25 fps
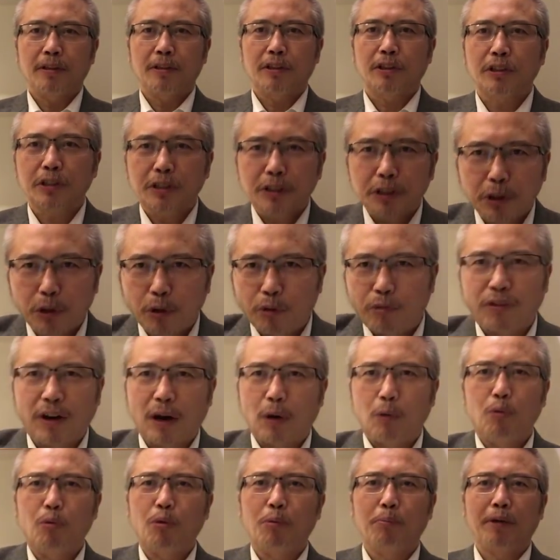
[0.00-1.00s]
只有
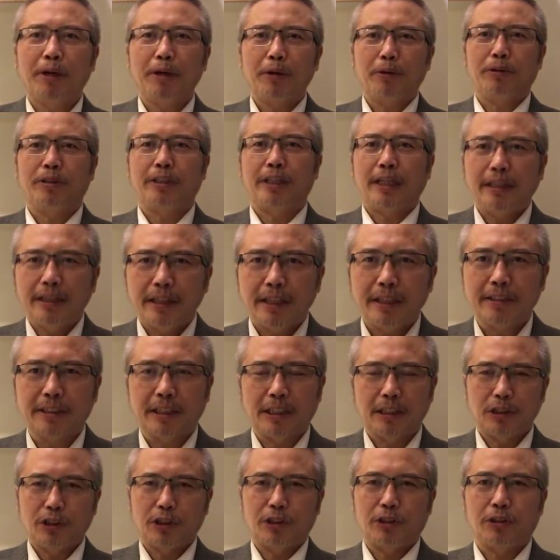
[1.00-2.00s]
房屋没有人的
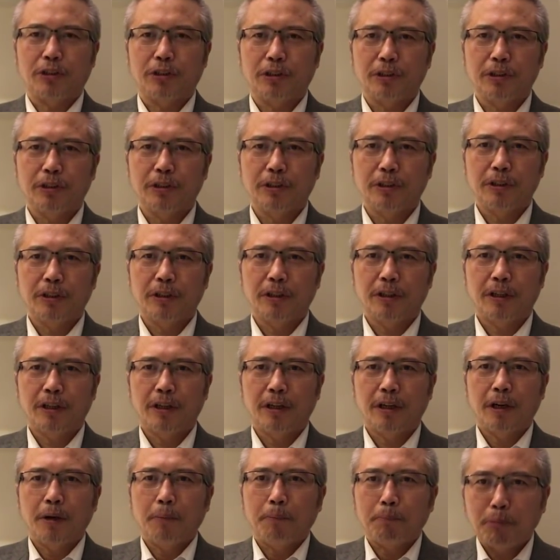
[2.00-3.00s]
城市。
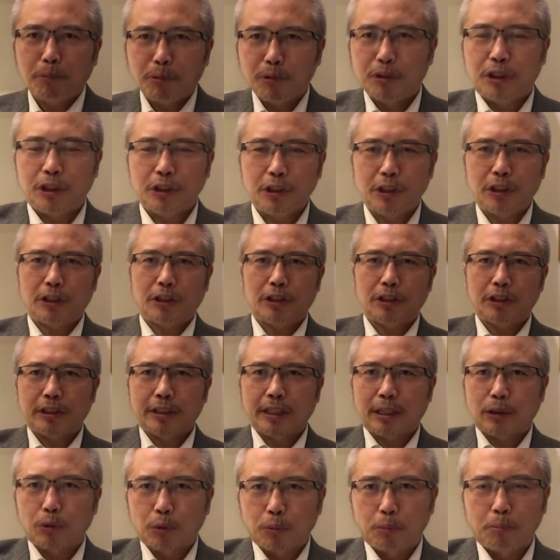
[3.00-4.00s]
不仅仅是
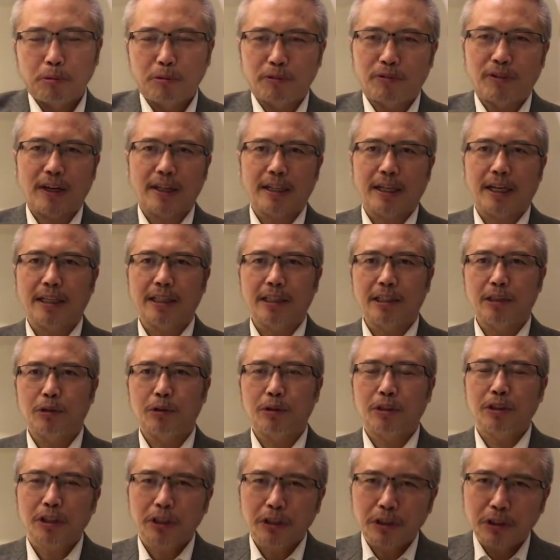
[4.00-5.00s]
在东部发达地
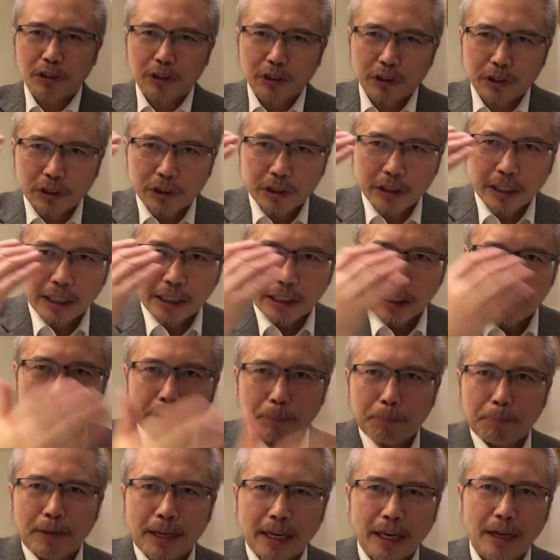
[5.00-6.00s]
区，甚至是在一些
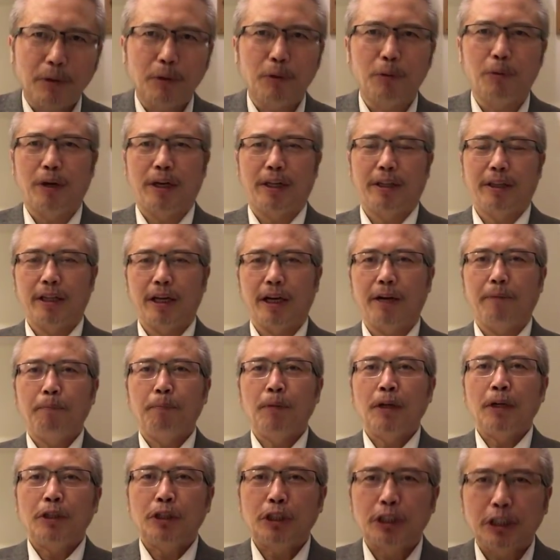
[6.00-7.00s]
偏远的
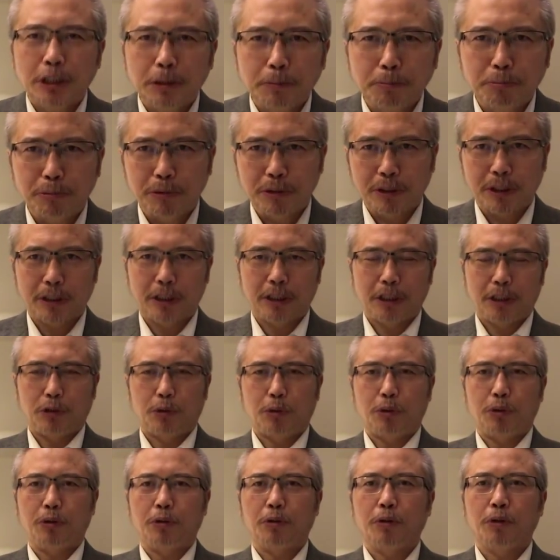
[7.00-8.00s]
西部的地
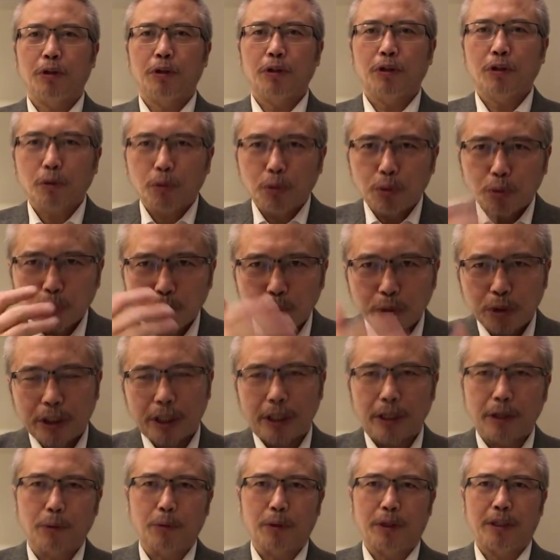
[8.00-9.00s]
区。都出
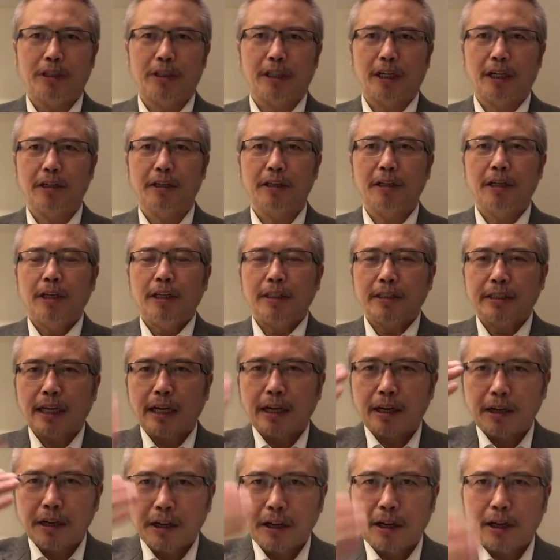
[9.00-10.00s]
现了鬼城，
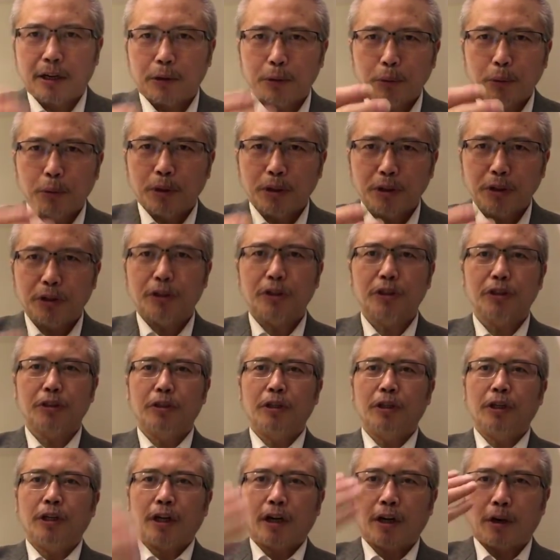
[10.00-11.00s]
在鄂尔多
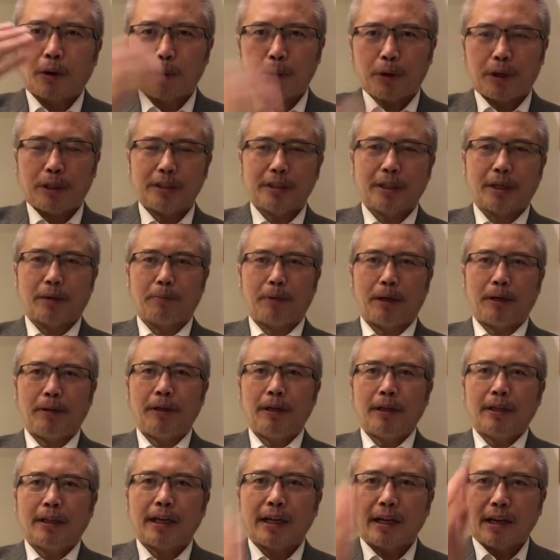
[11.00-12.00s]
斯高原上面
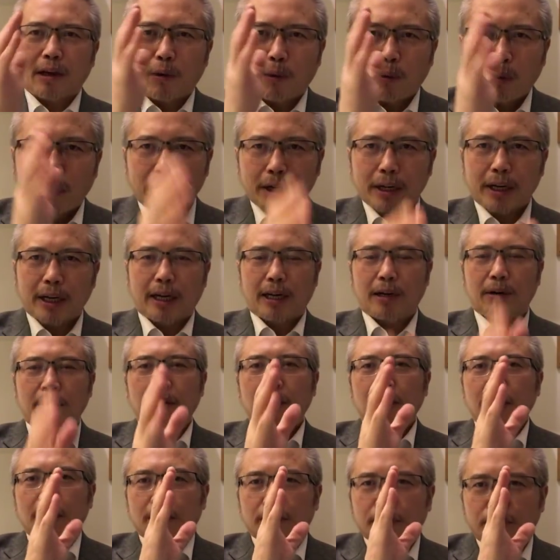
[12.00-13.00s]
那个荒凉、
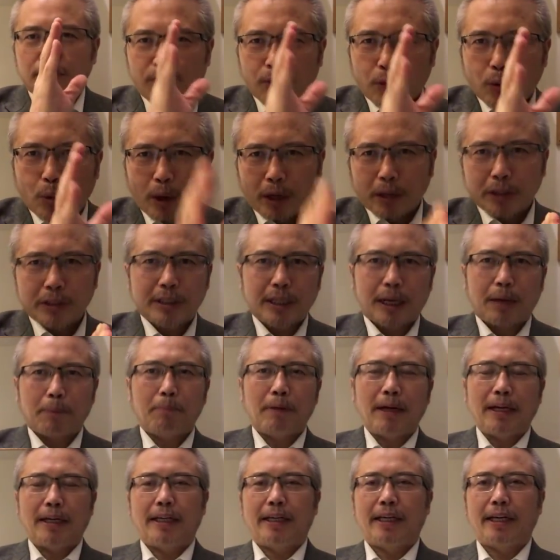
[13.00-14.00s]
黄沙
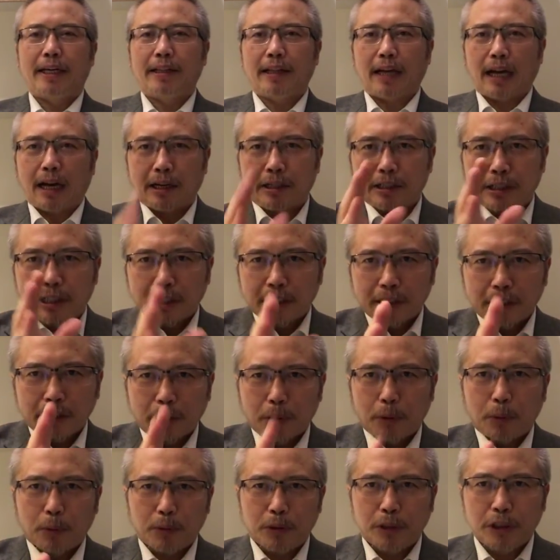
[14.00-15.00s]
漫天啊、人
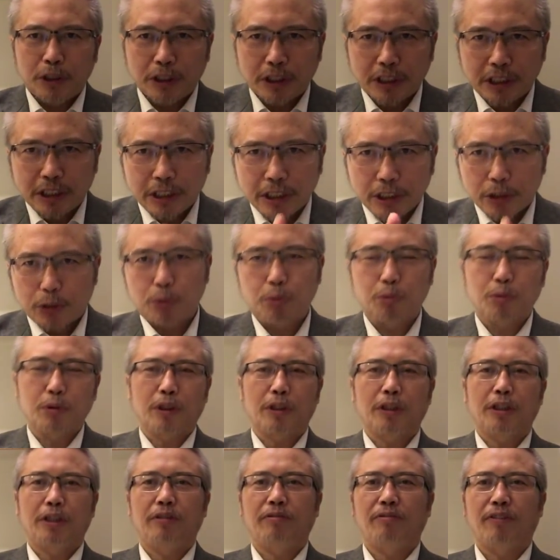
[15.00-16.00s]
口稀疏
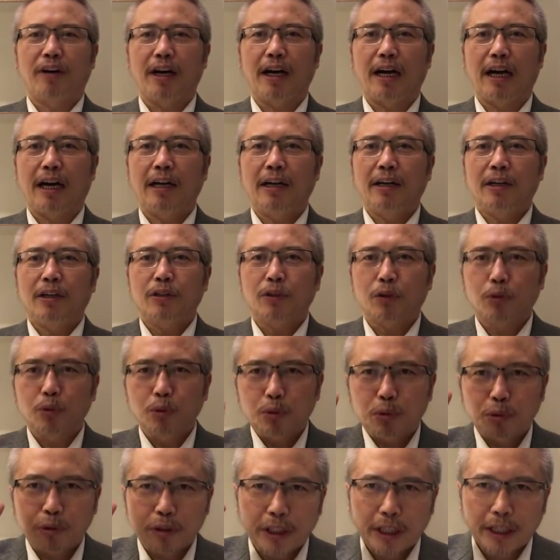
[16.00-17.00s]
的地方啊，都
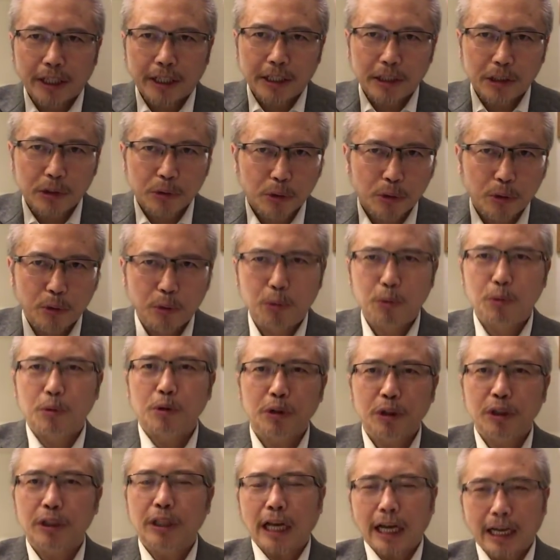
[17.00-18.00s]
出现了一座
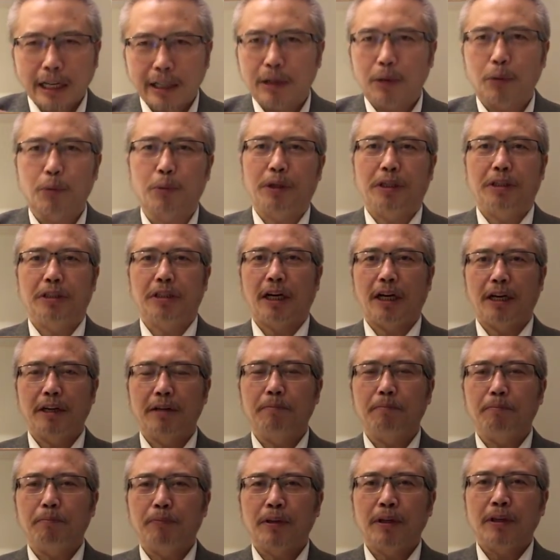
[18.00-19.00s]
巨大的鬼
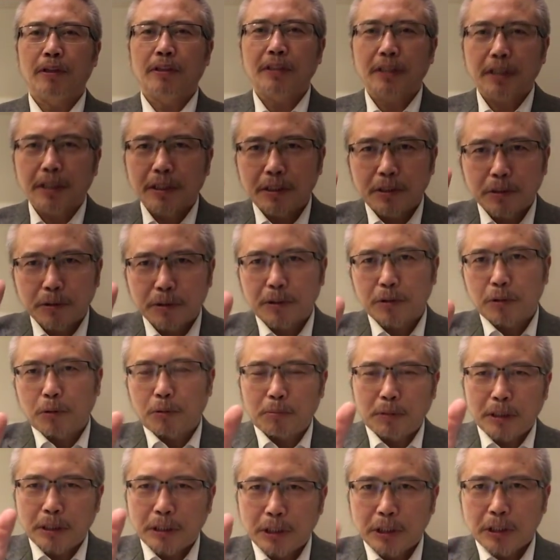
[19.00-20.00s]
城。这就是我
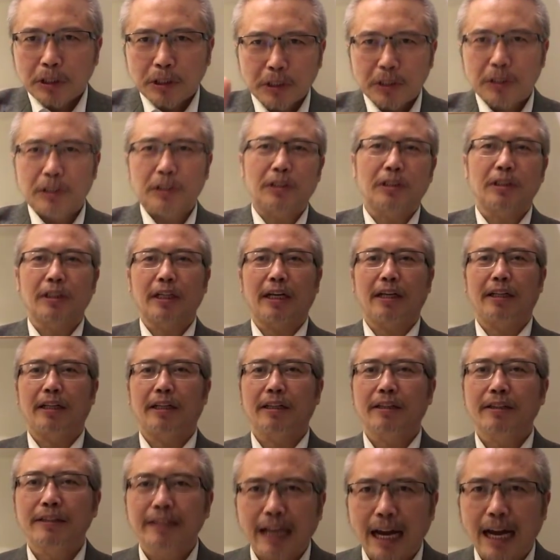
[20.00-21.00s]
们新时代
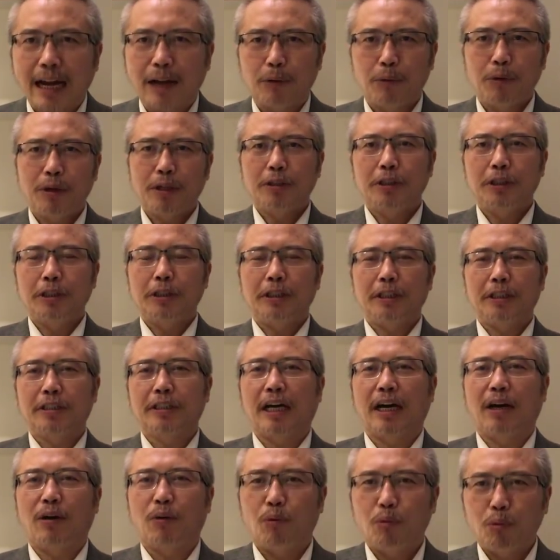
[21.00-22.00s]
的大跃进的
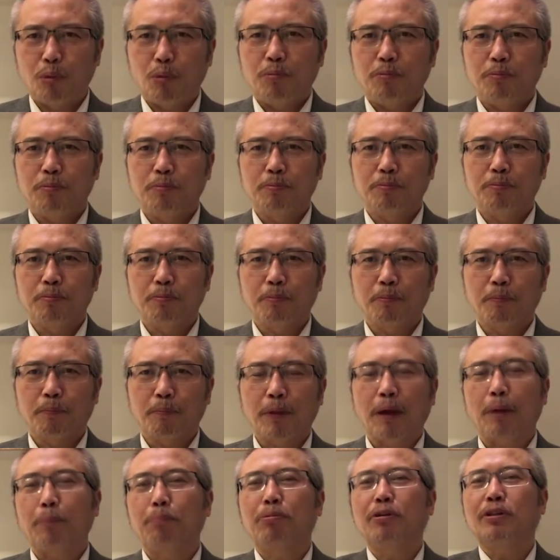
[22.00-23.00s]
产物。
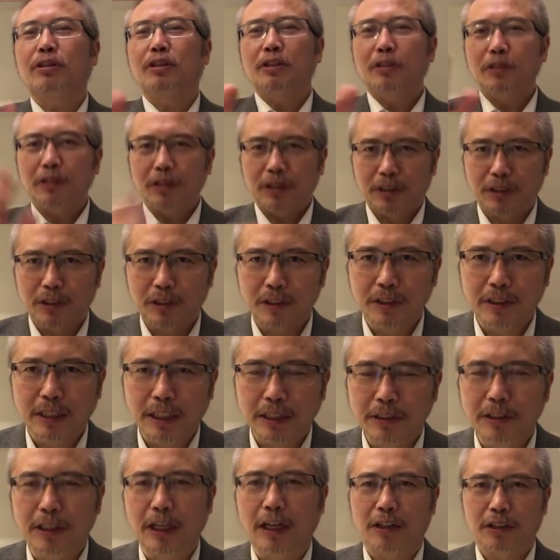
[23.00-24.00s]
那不仅仅是
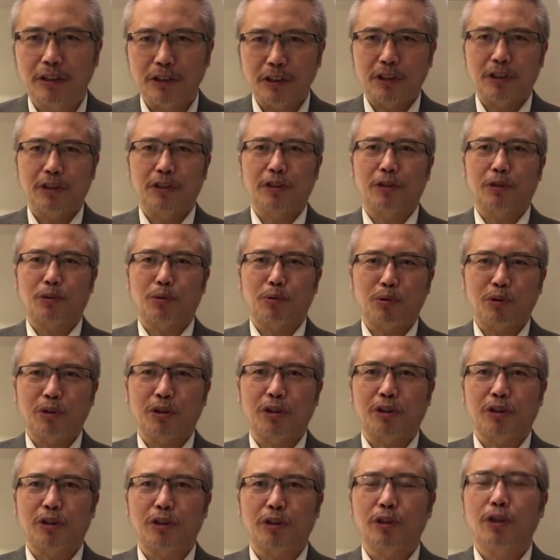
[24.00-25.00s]
在城市是如
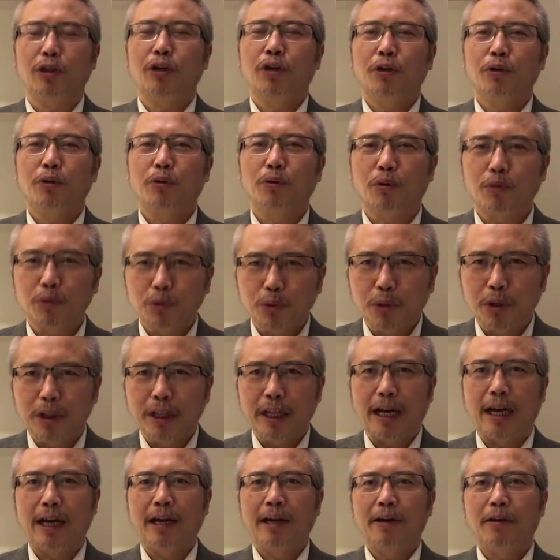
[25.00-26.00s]
此，农村
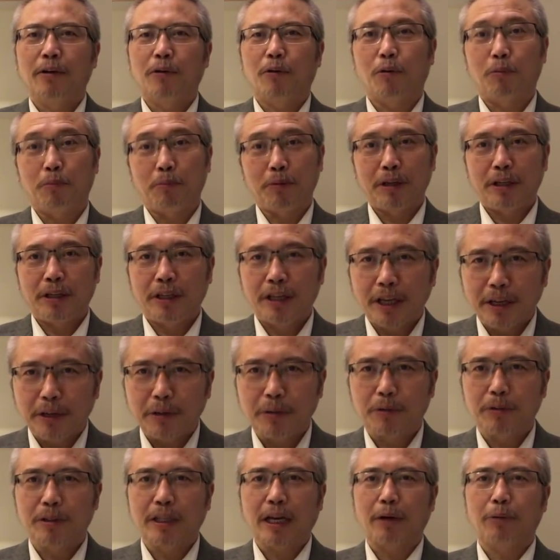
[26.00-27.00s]
呢，我们也
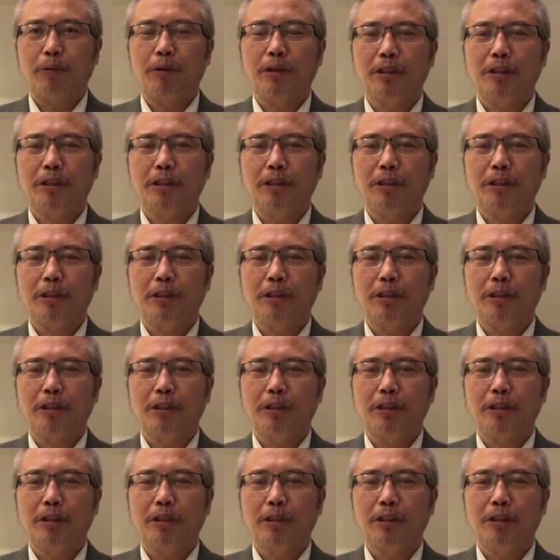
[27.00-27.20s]
有大